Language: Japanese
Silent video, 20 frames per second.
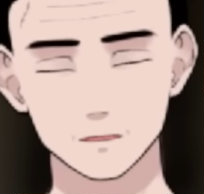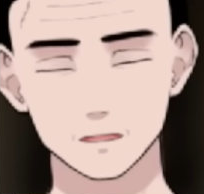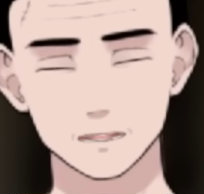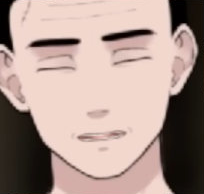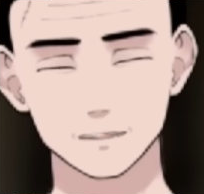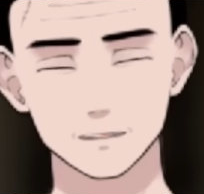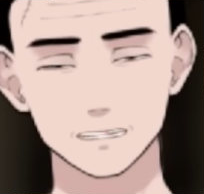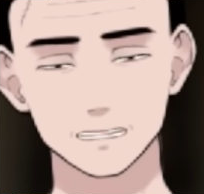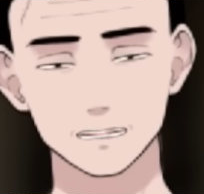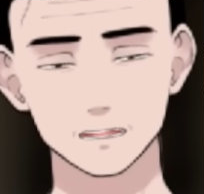
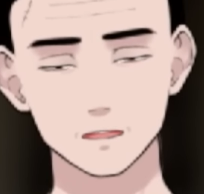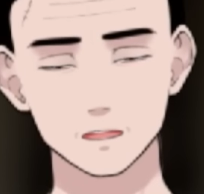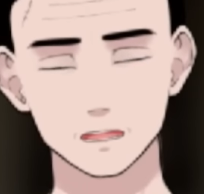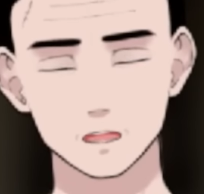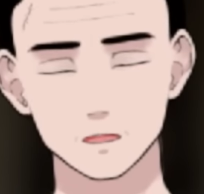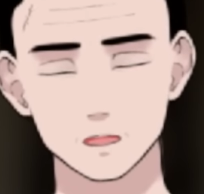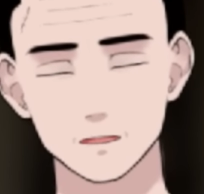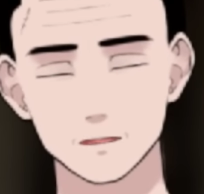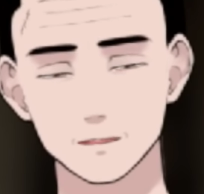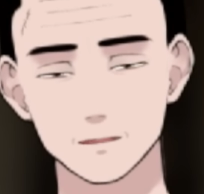カラオケ
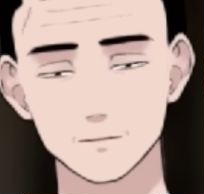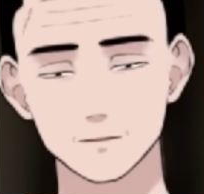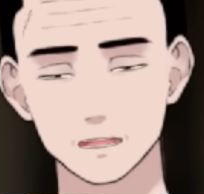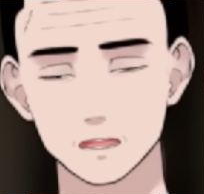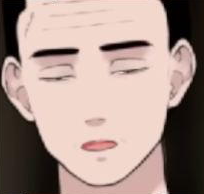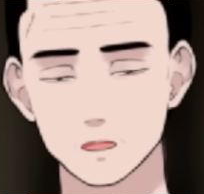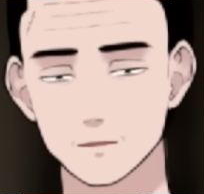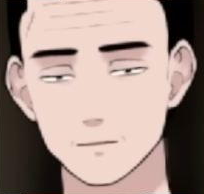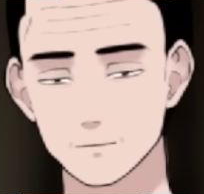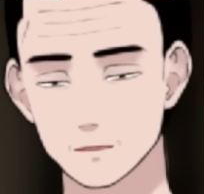皆さん歌いま
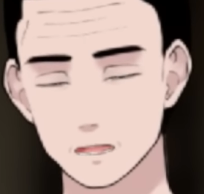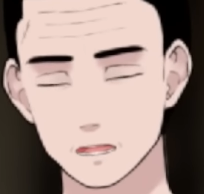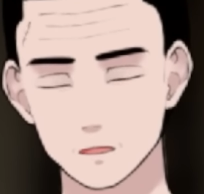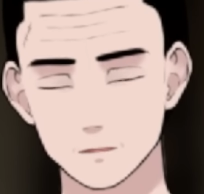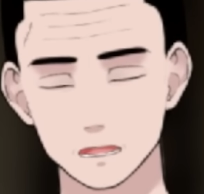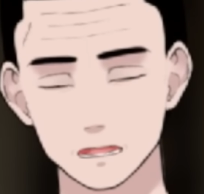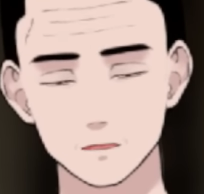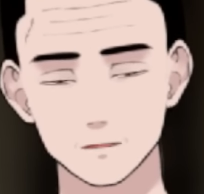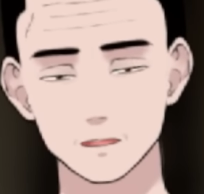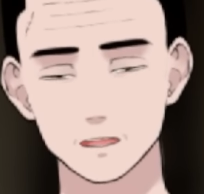すよね。
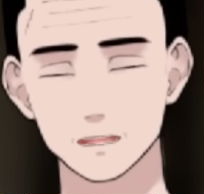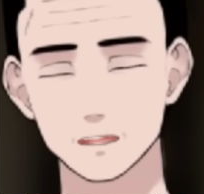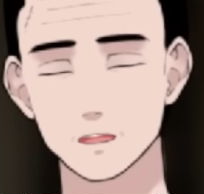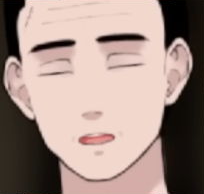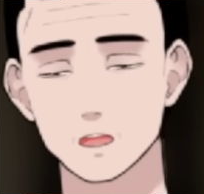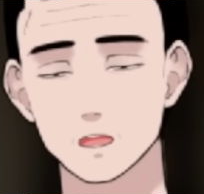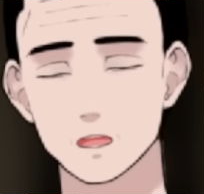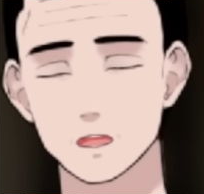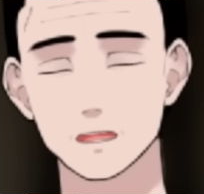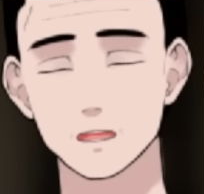私聞
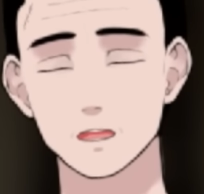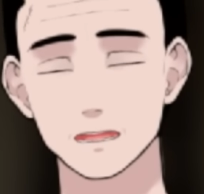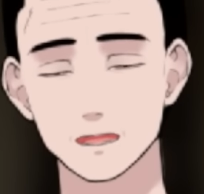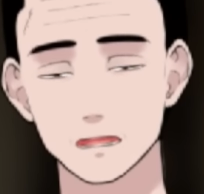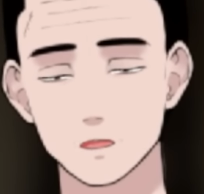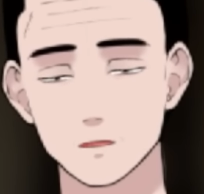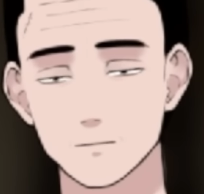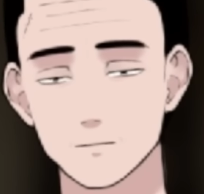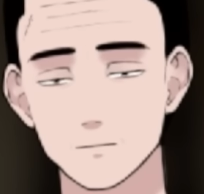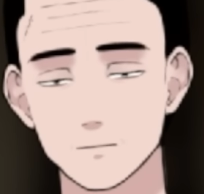いてて、
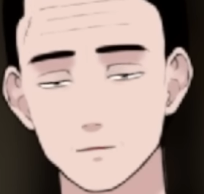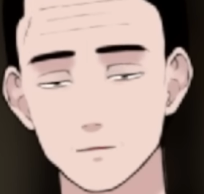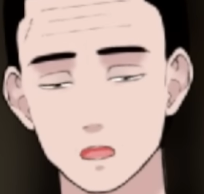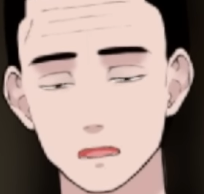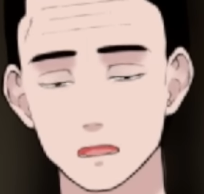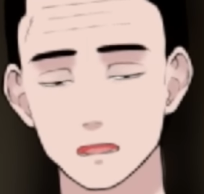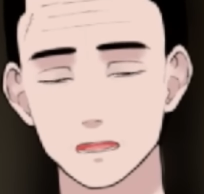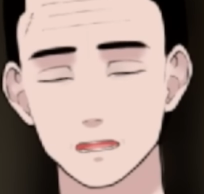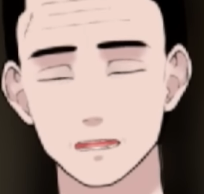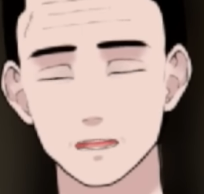もう
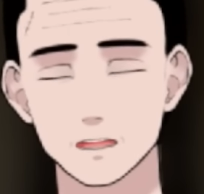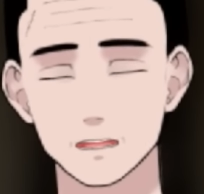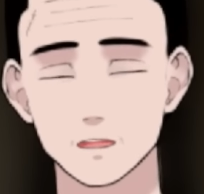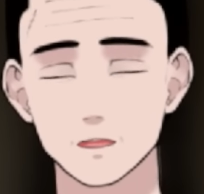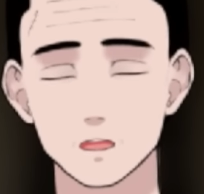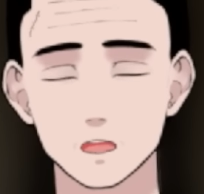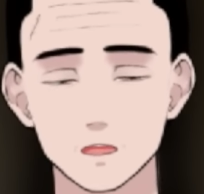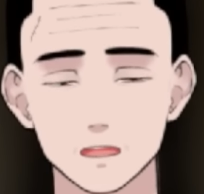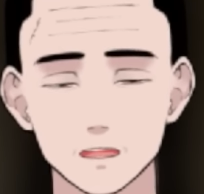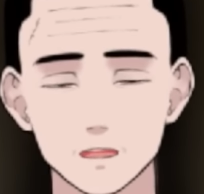いちばんとに
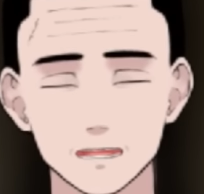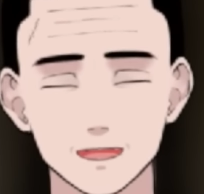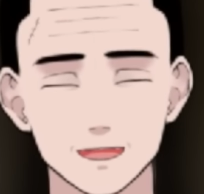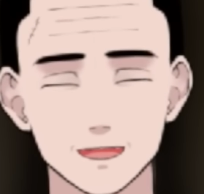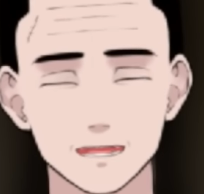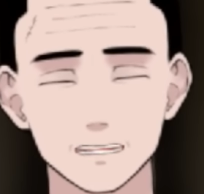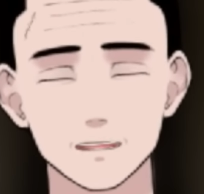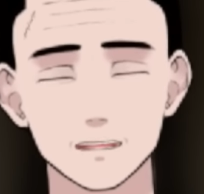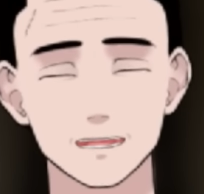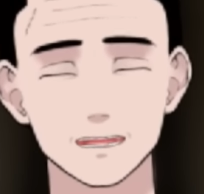ばんで
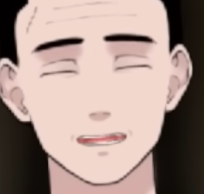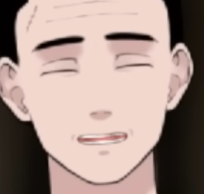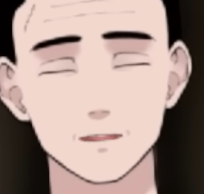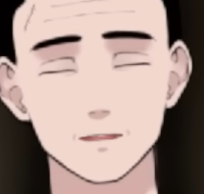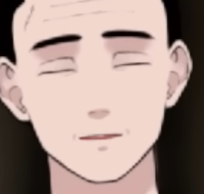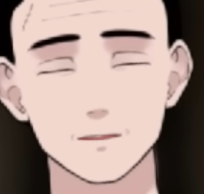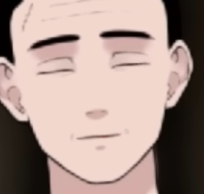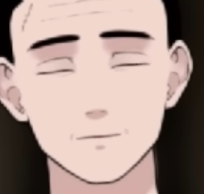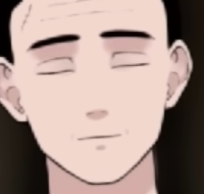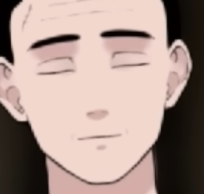明らか
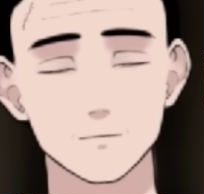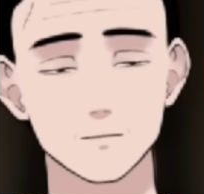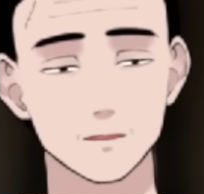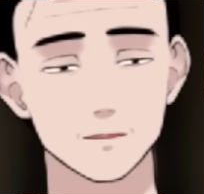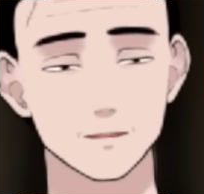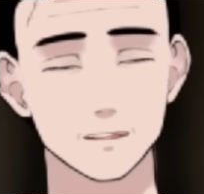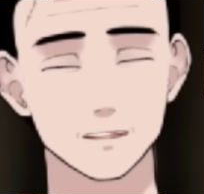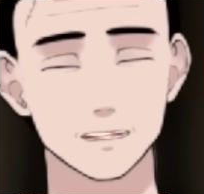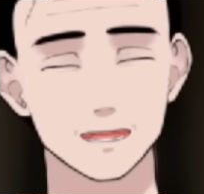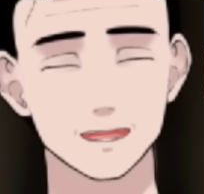に
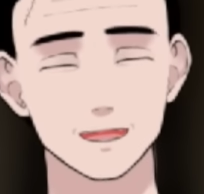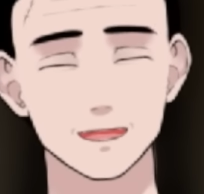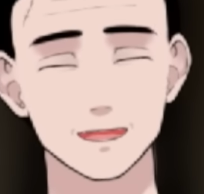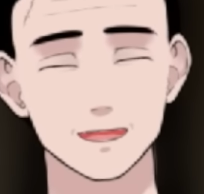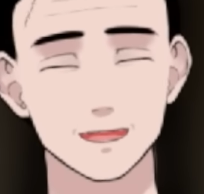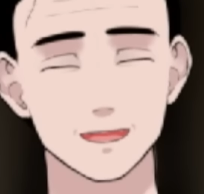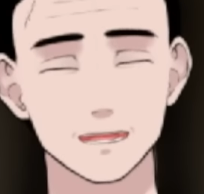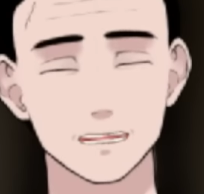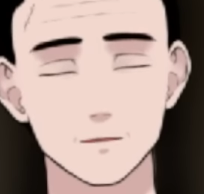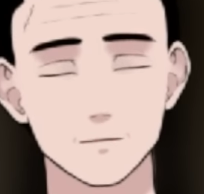力
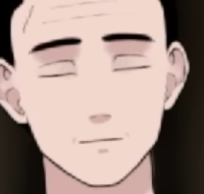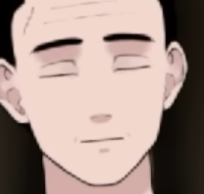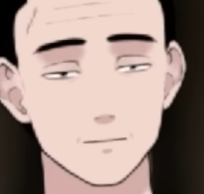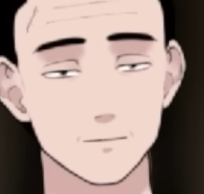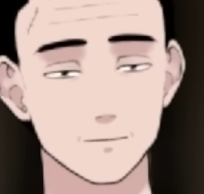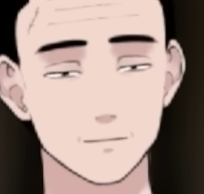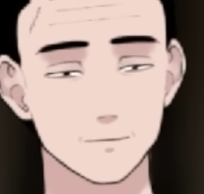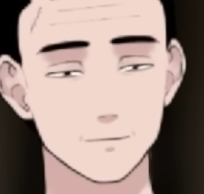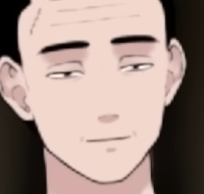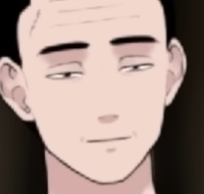が
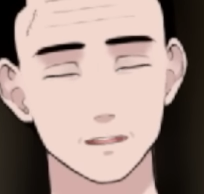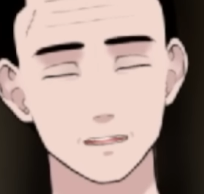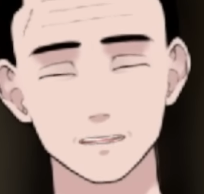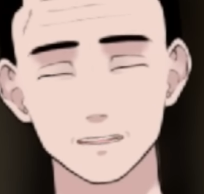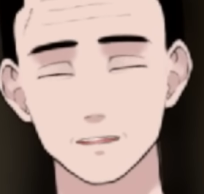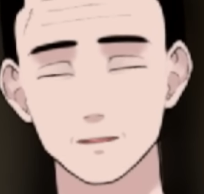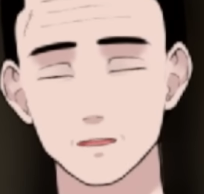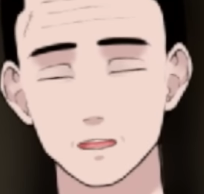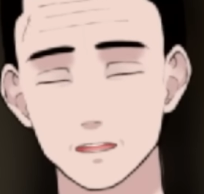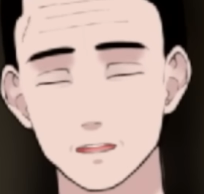にばんで
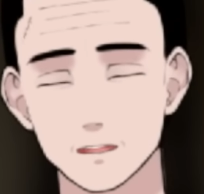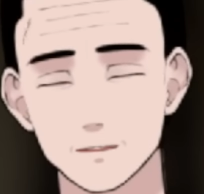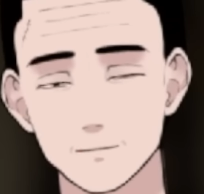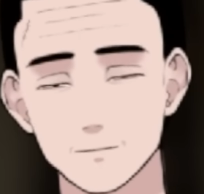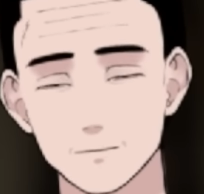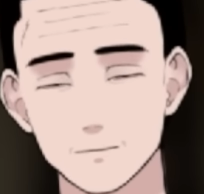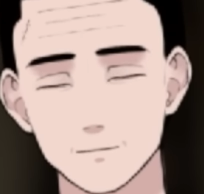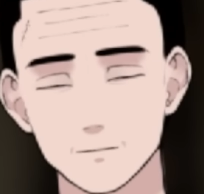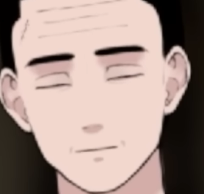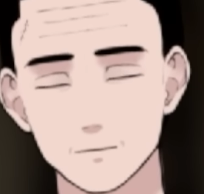抜けていっちゃ
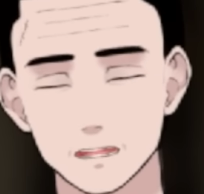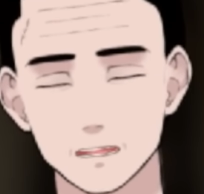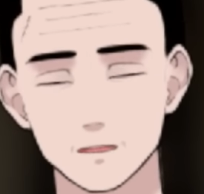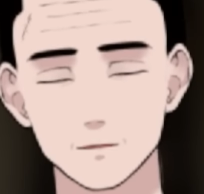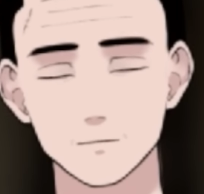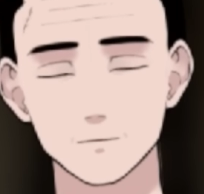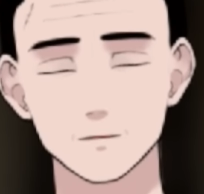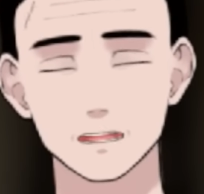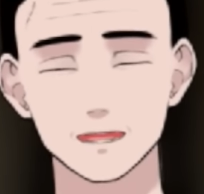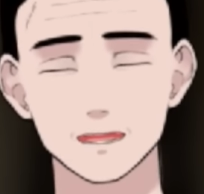う。
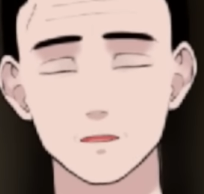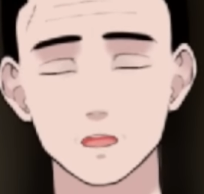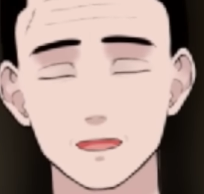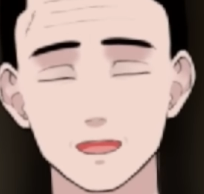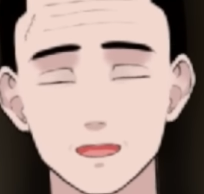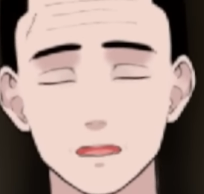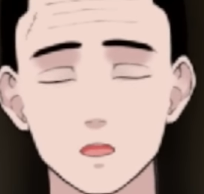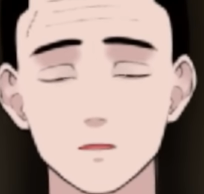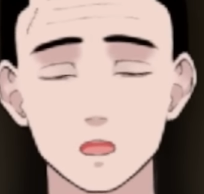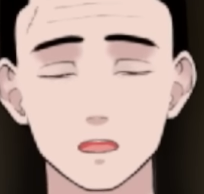歌う体
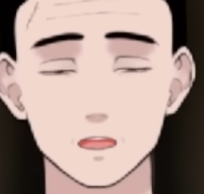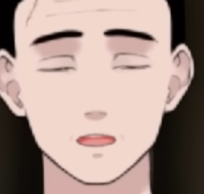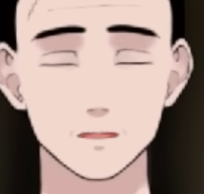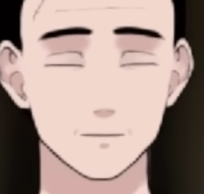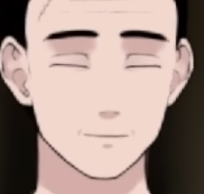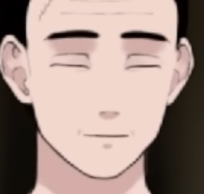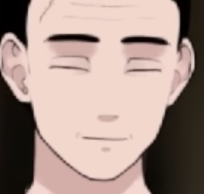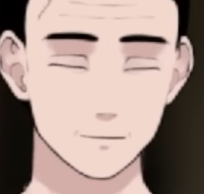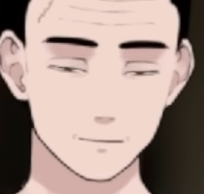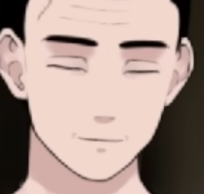力がないです
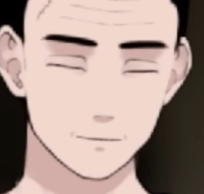よ。